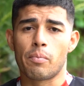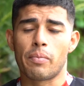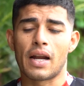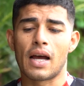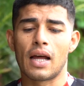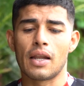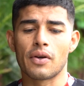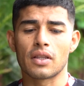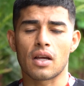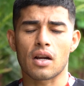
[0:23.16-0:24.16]
para
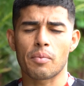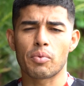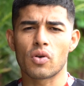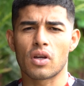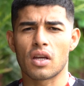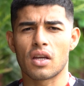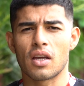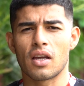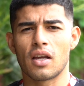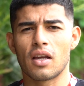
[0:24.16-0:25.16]
levantar rápido
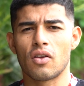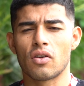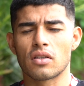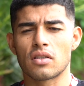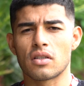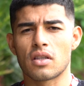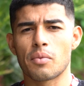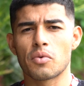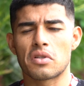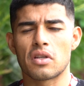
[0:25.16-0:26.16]
que, lo
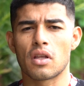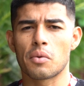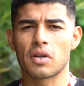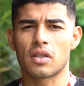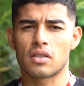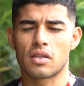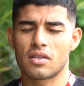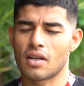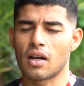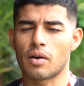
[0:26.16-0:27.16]
necesitamos y tenemos que
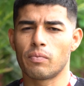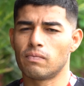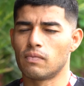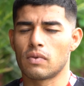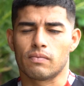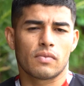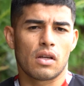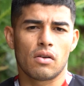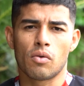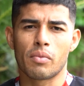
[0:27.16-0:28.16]
sacar
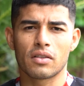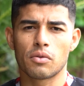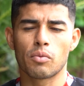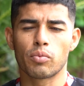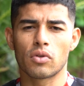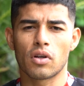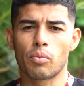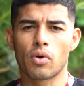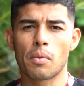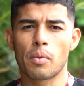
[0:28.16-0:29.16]
los máximos puntos que
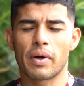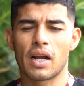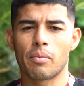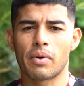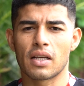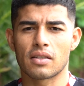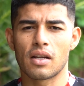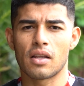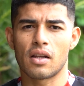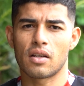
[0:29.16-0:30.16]
podamos para,
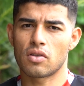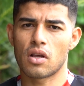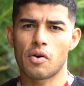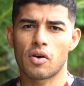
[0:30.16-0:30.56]
salir de la zona